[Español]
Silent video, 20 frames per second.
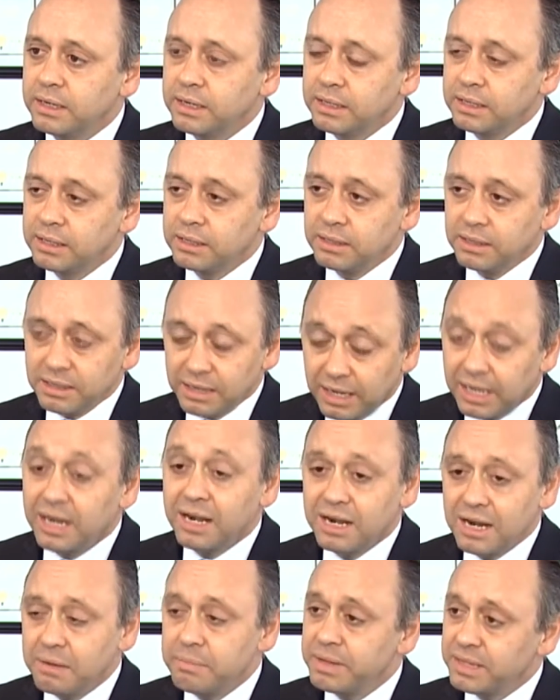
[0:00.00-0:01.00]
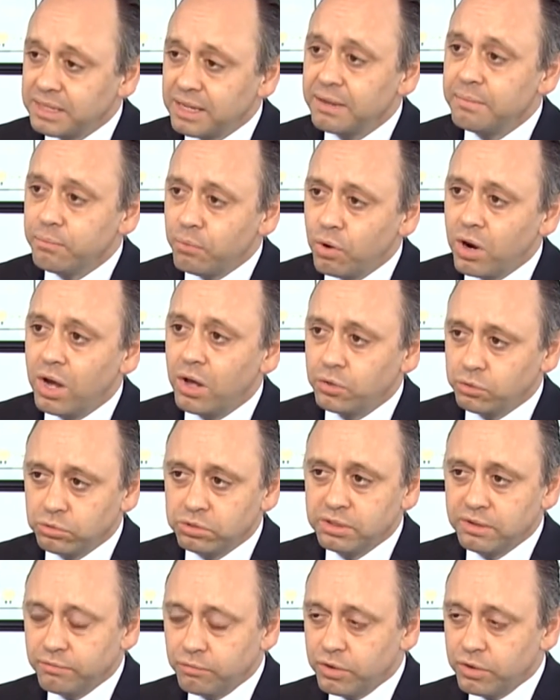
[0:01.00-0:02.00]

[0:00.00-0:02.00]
y que, que realmente ha empujado todo este